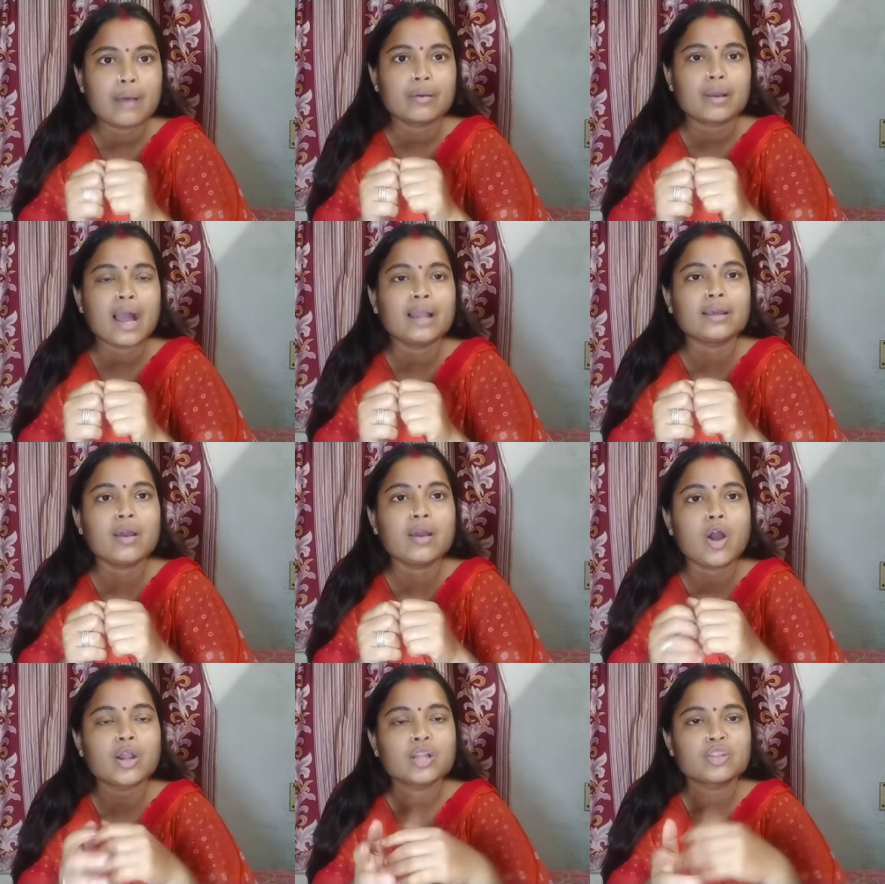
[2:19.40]
কালকে
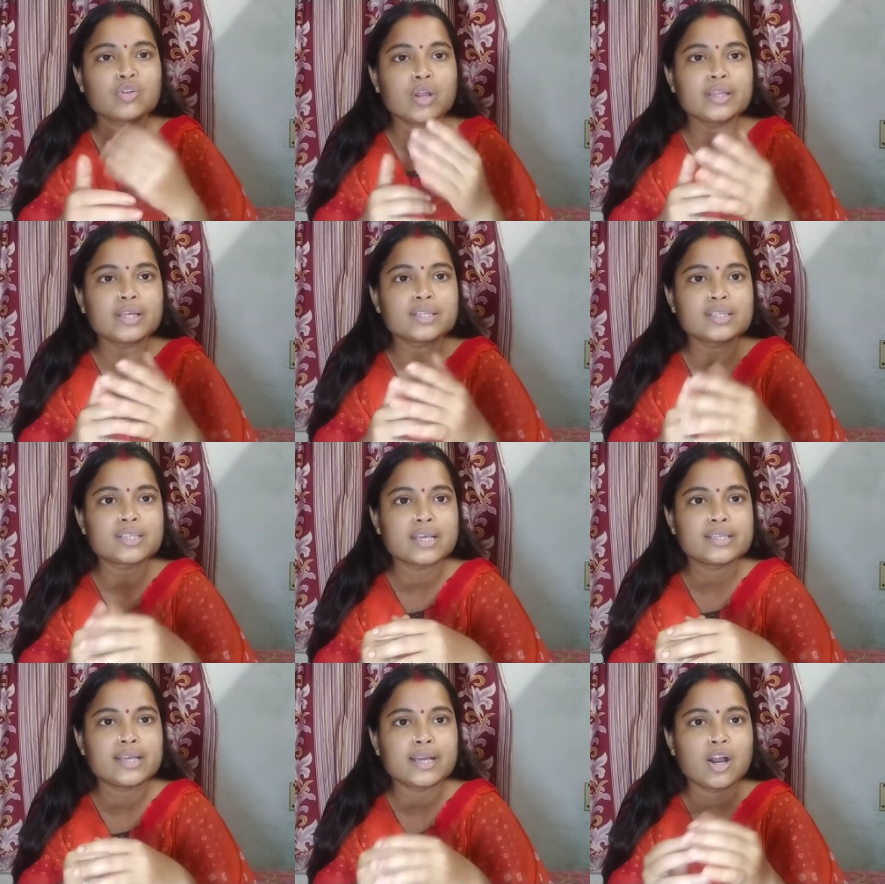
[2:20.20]
হঠাৎ করে দেখছি
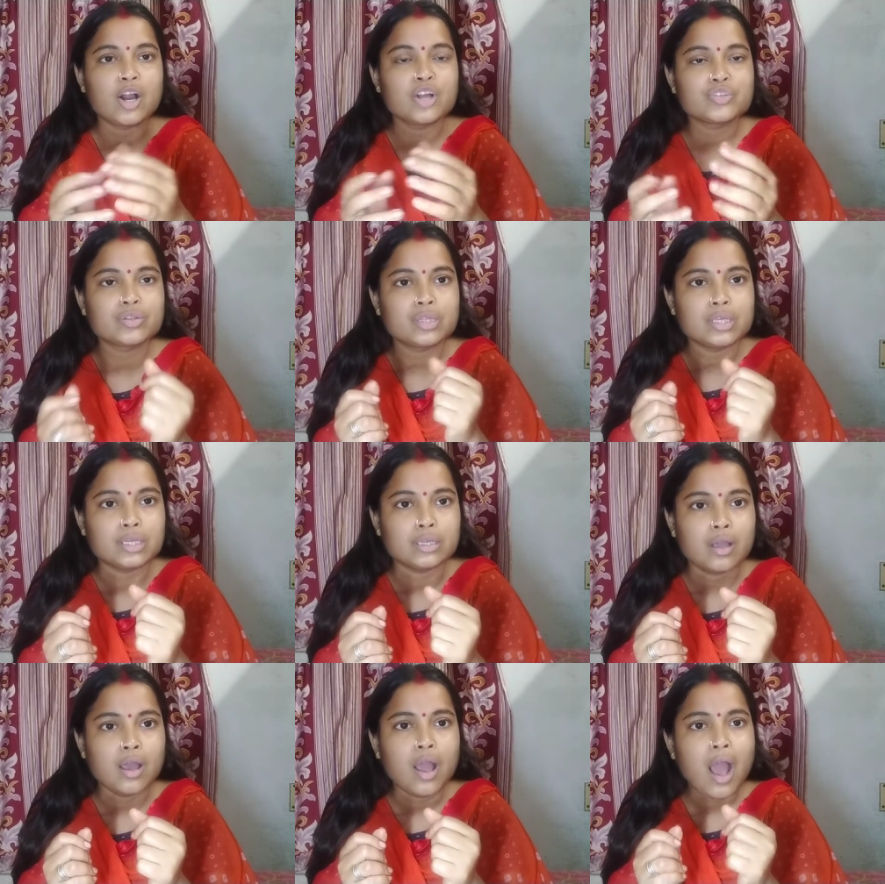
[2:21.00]
সেই জায়গায় হয়তো তিন
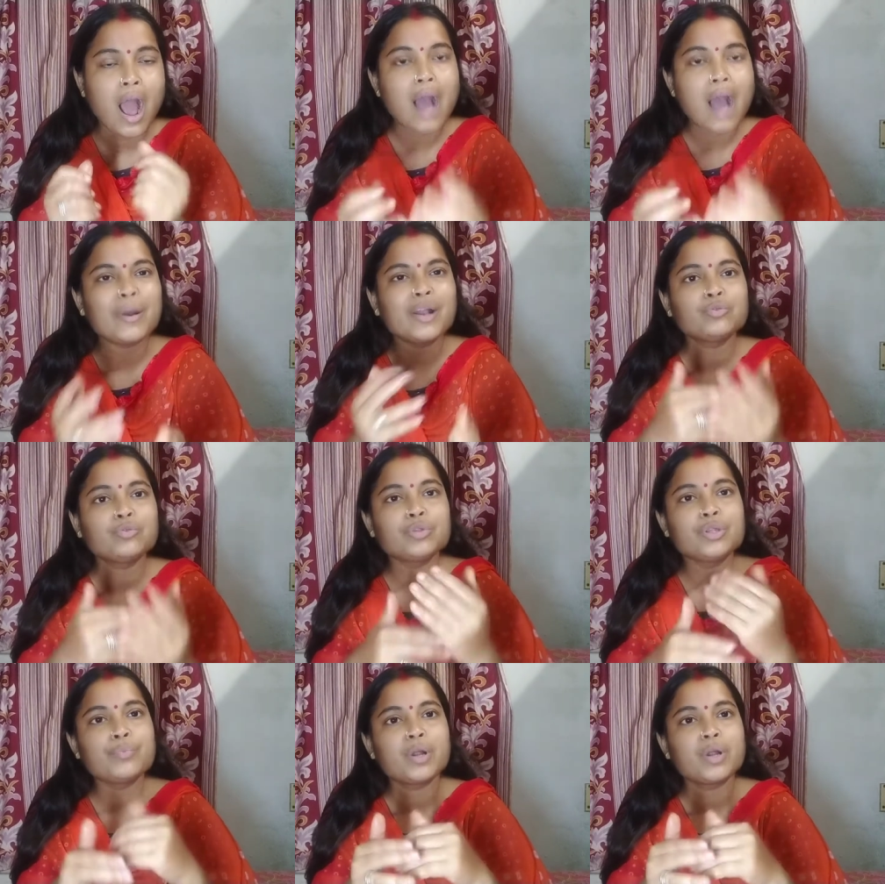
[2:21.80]
আবার
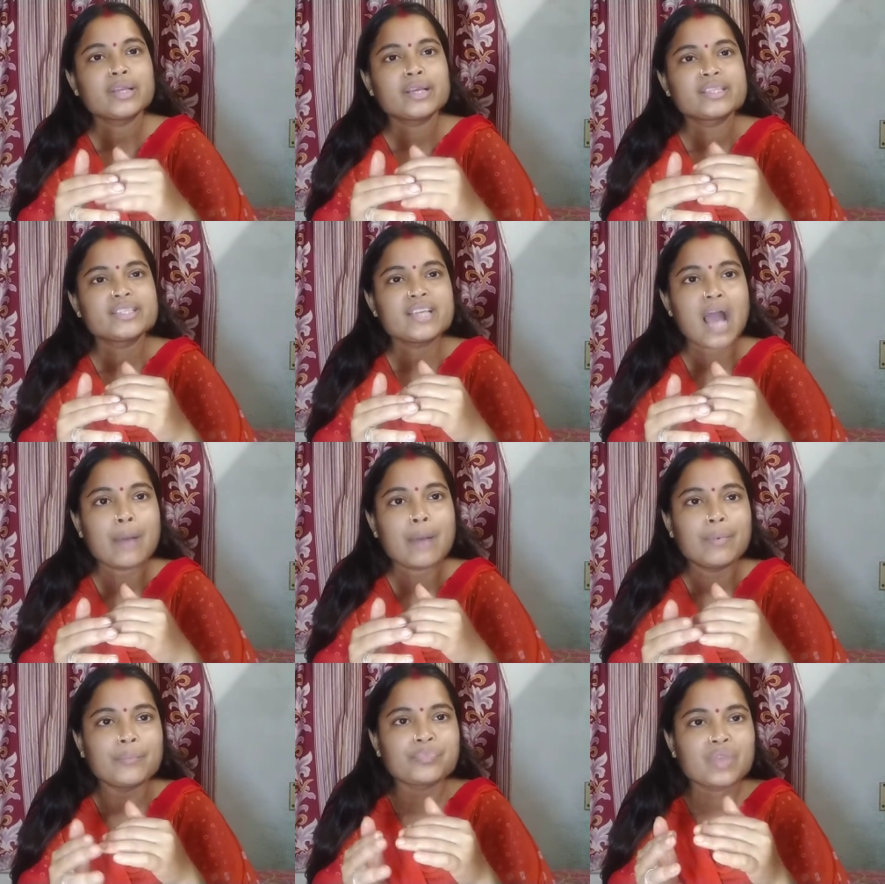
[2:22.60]
দুদিন পর দেখছি
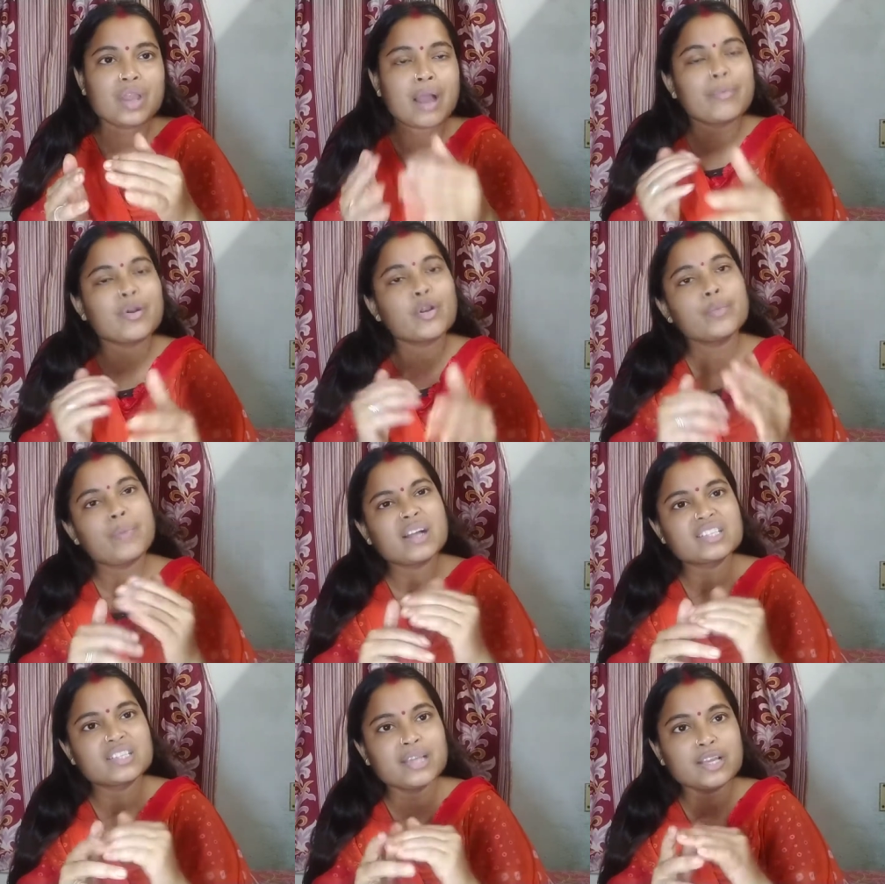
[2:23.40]
আবার ওই
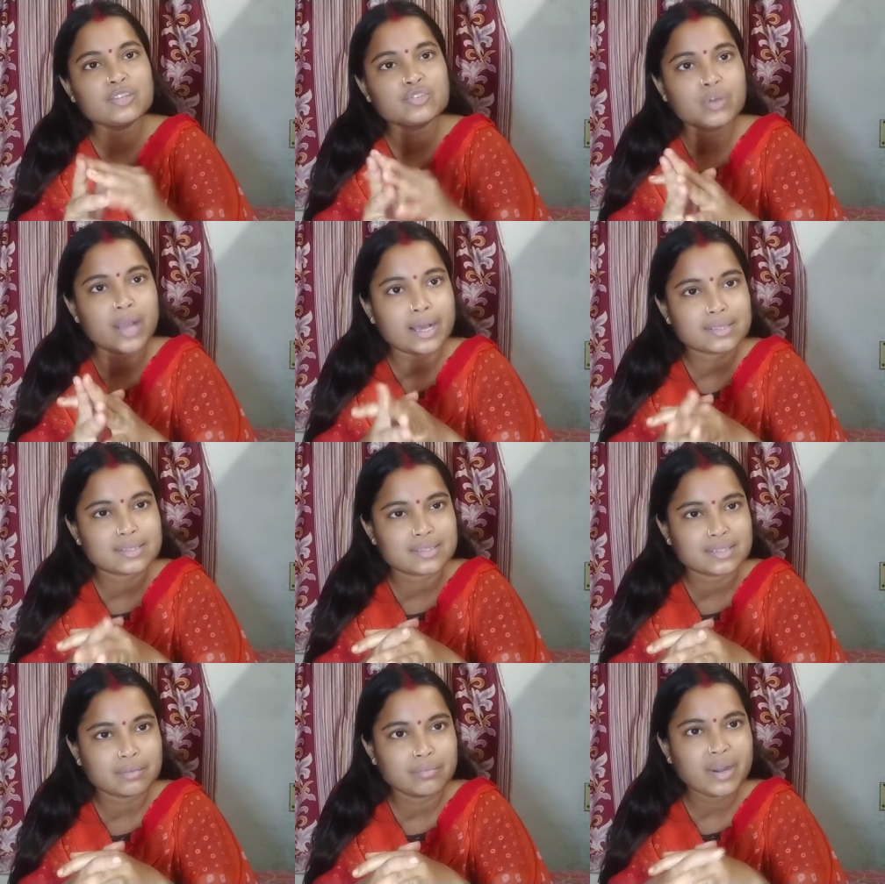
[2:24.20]
পাঁচেতেই চলে
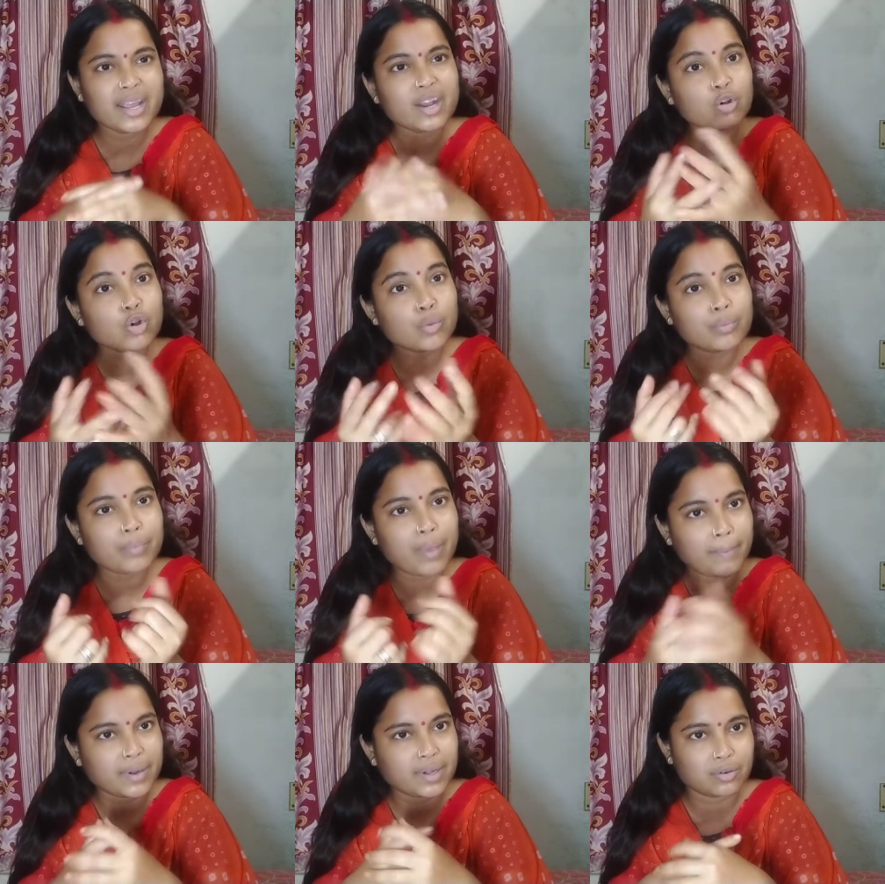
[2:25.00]
আসছে মানে এরকম
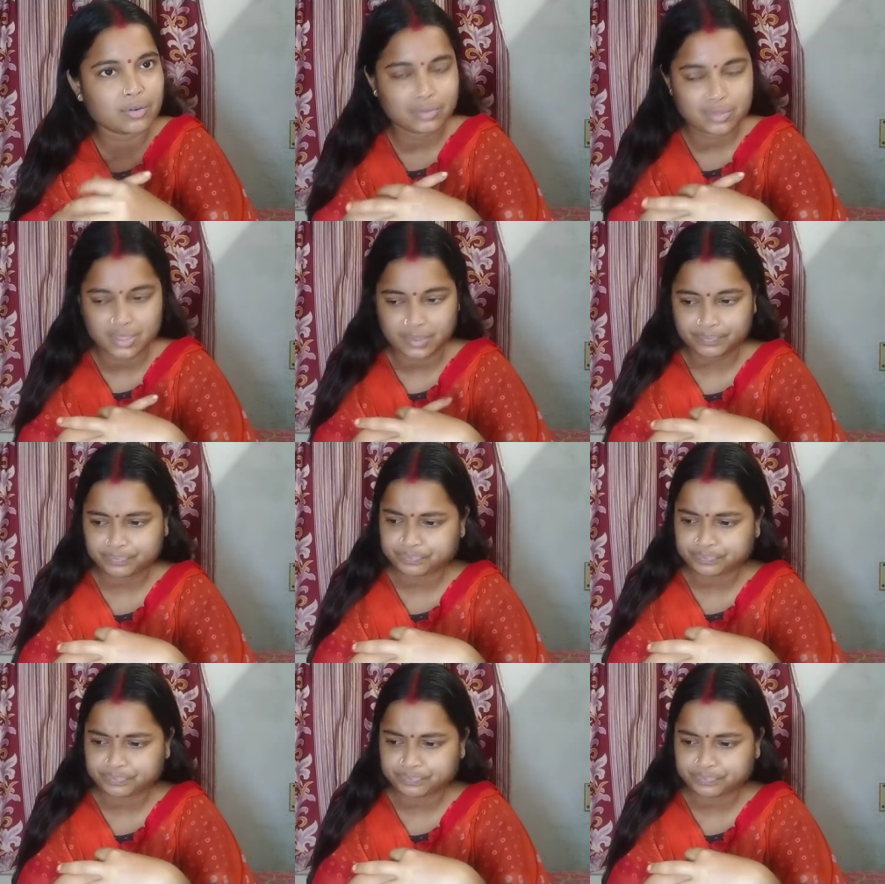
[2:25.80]
ব্যাপারটা হচ্ছে